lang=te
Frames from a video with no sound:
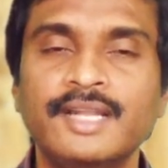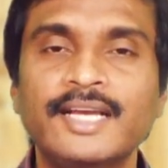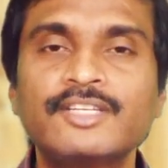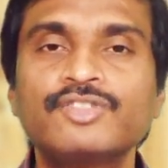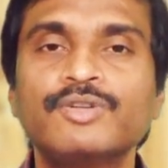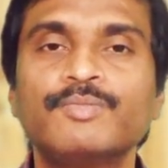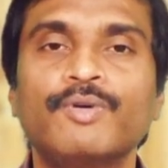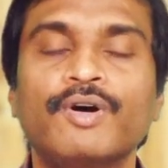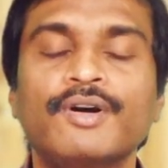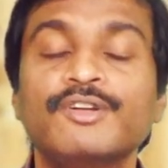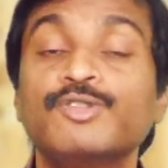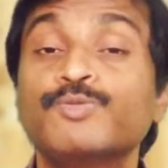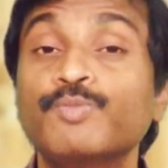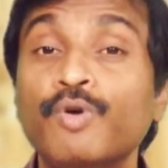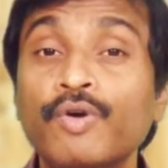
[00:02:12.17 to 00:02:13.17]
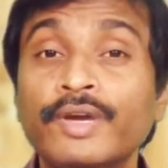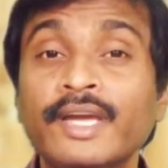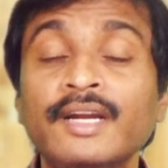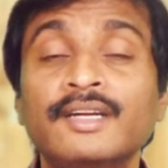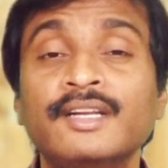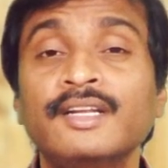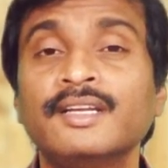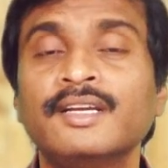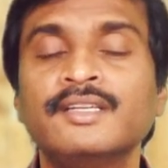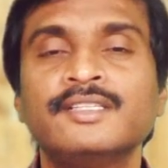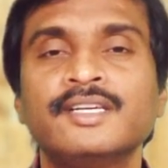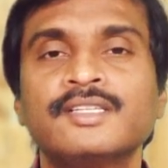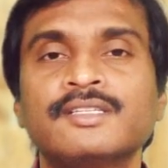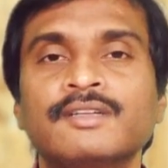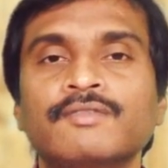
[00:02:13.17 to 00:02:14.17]
నెక్స్ట్ పాయింట్ స్మోకింగ్ డ్రింకింగ్
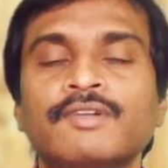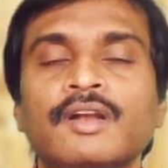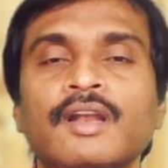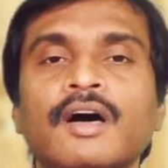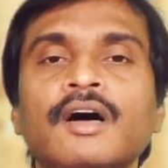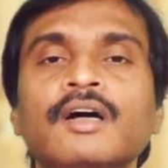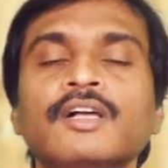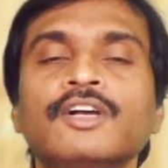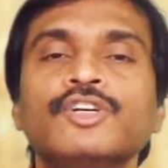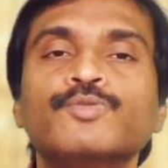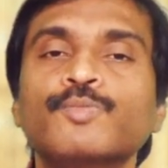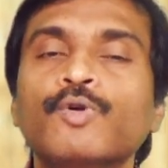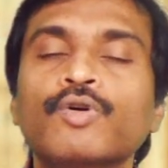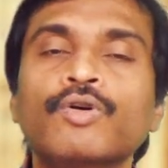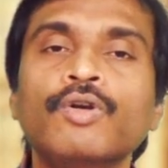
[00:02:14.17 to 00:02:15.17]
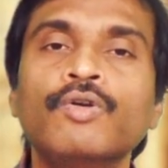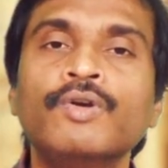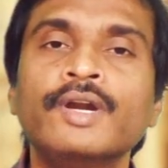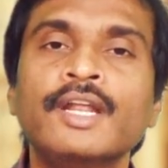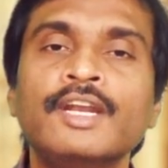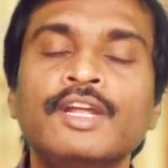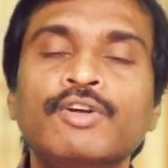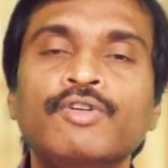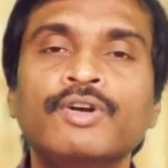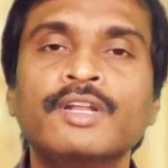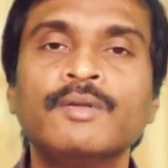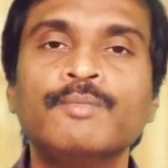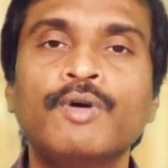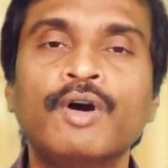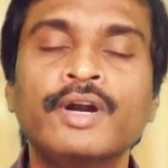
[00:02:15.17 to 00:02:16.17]
చేస్తాం వల్ల స్మోక్లో ఉండే
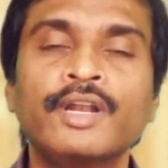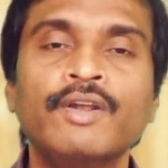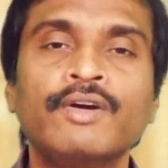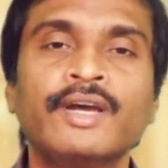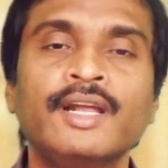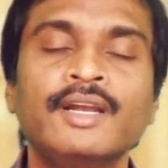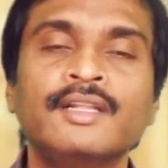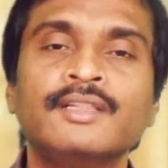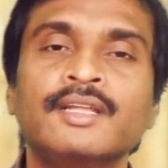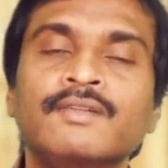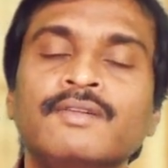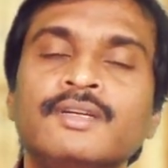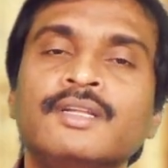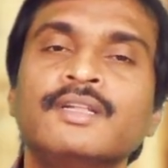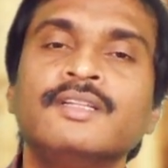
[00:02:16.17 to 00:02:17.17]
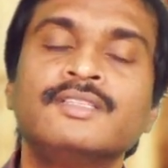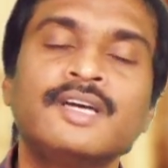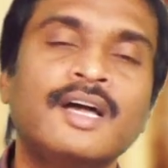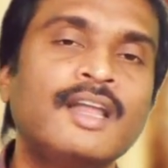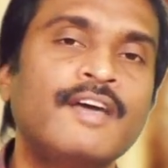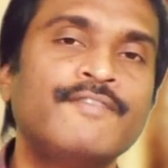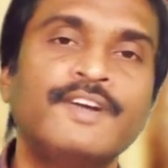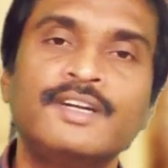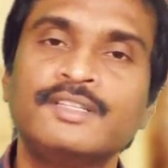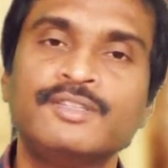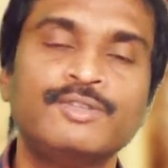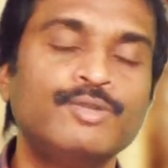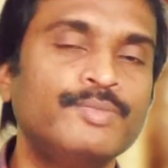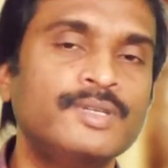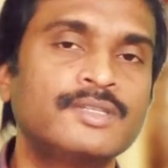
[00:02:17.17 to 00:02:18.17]
నికోటిన్ బాడీలోకి వెళ్ళిన తర్వాత అది చాలా
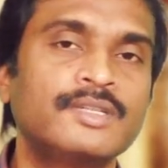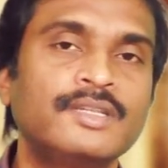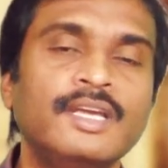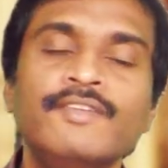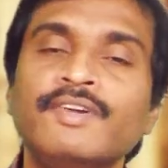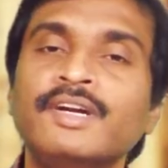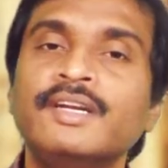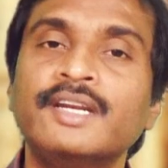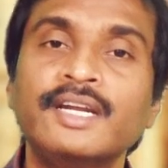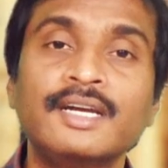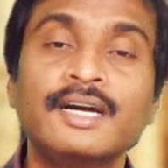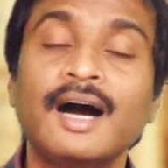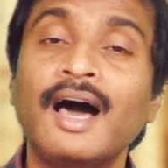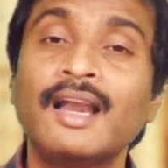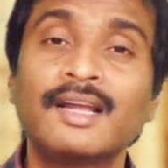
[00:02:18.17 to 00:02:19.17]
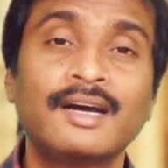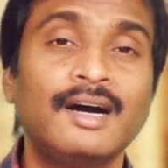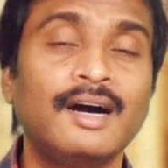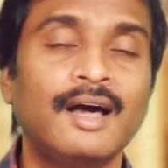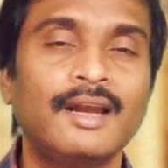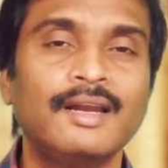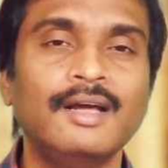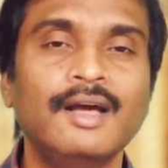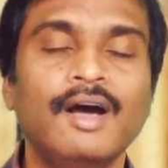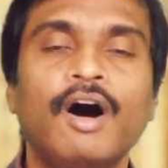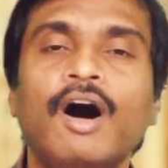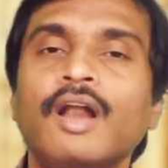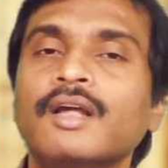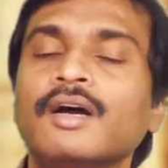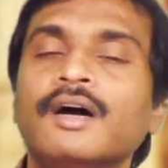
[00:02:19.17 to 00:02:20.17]
ఎఫెక్ట్ చూపిస్తుంది ఈవెన్ డ్రింక్ ఆల్కహాల్
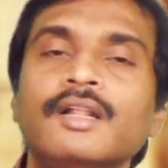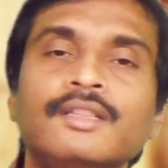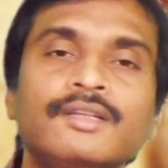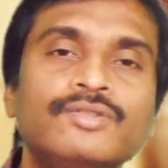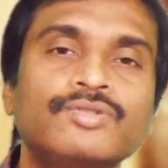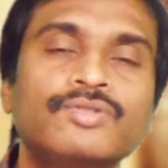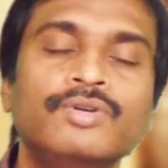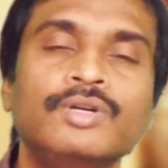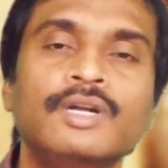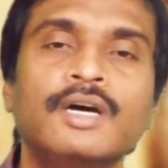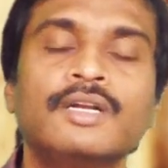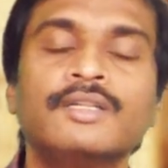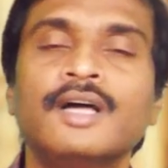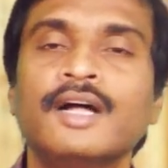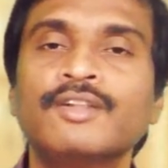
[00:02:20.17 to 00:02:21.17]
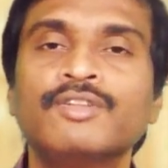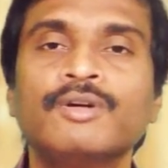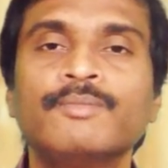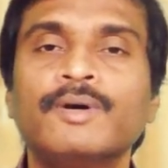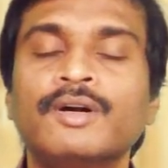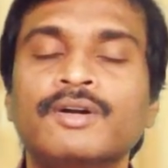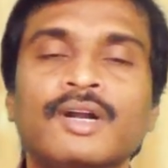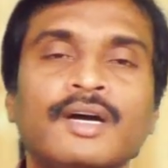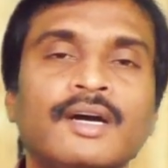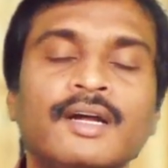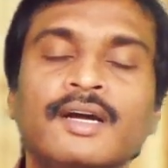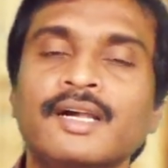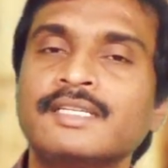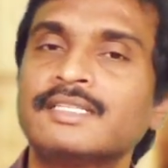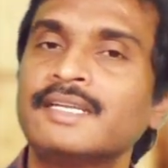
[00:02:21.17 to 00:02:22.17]
ఆల్కహాల్ తీసుకుంటారు దాంతోపాటు
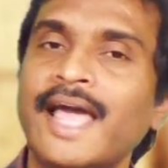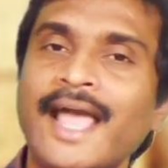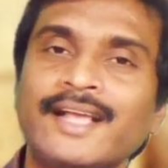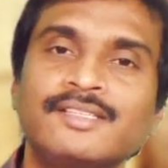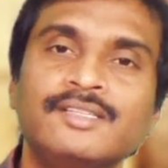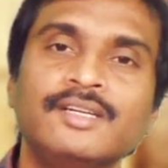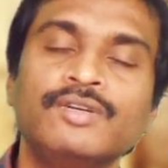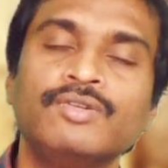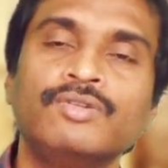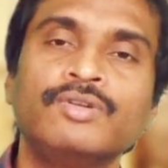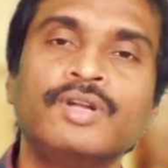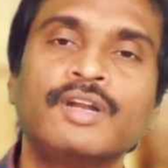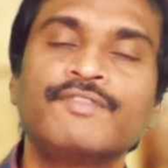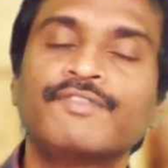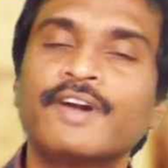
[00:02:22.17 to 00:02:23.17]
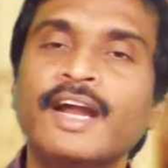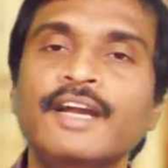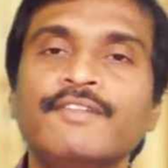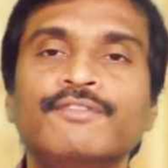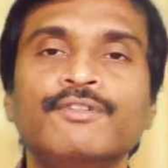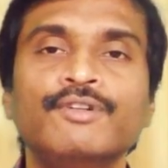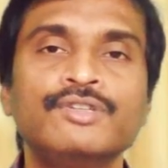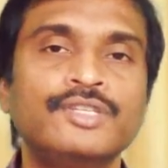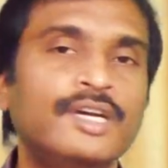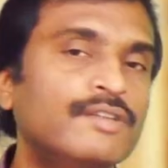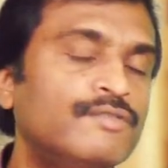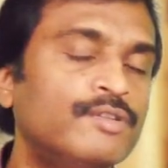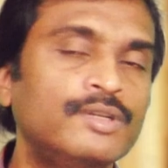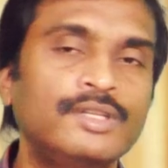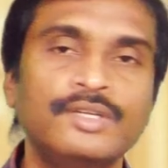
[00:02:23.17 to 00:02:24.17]
రకరకాల స్నాక్స్ తింటూ ఉంటారు ఫ్రైడ్ ఫుడ్
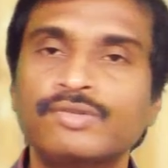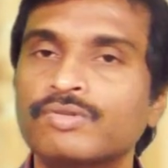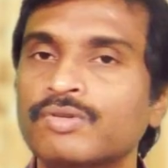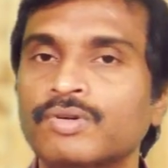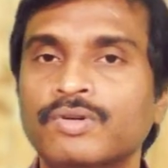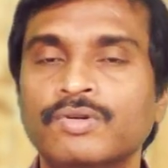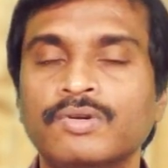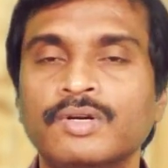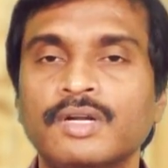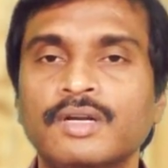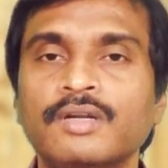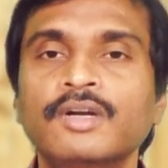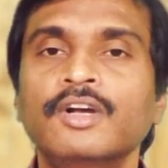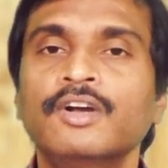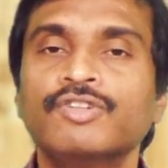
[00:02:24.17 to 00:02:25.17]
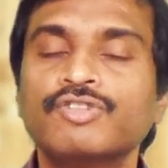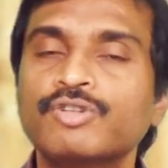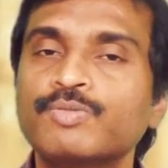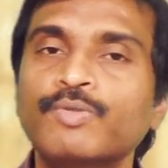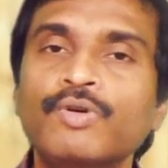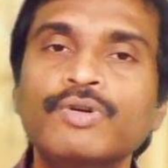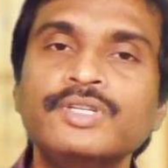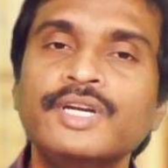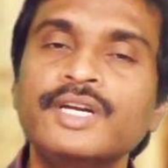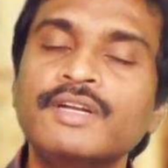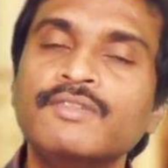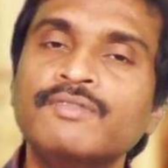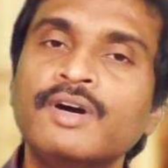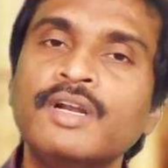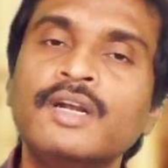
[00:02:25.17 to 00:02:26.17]
జంక్ ఫుడ్ తీసుకుంటూ ఉంటారు సో స్మోక్
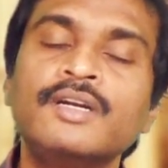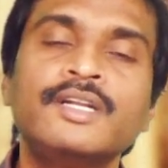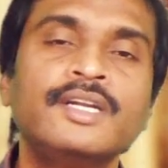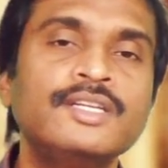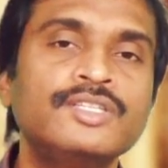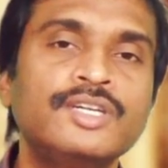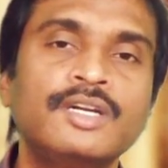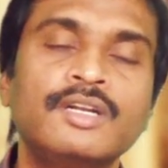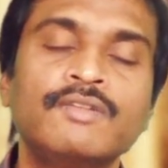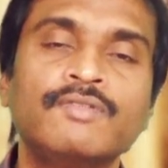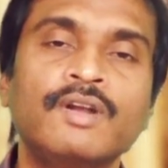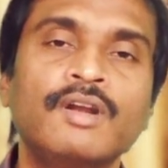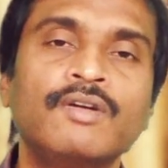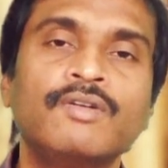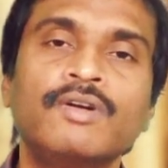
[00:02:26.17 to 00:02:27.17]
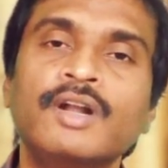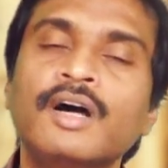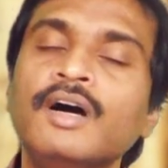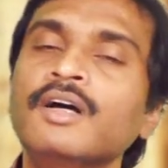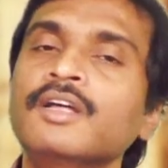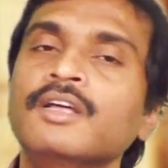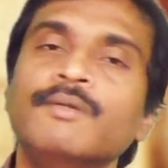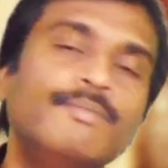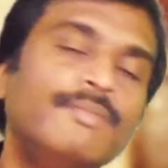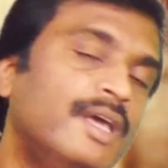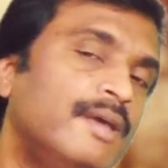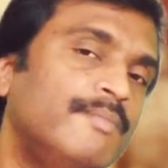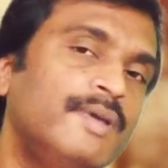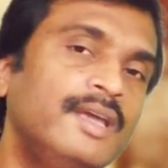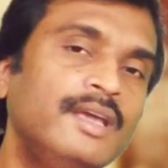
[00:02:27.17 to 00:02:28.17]
చేయటం వల్ల డ్రింక్ చేయటం వల్ల కూడా
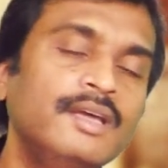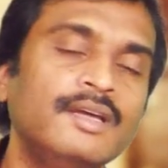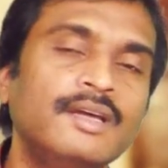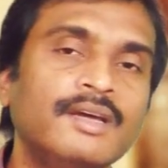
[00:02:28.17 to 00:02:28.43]
మేబీ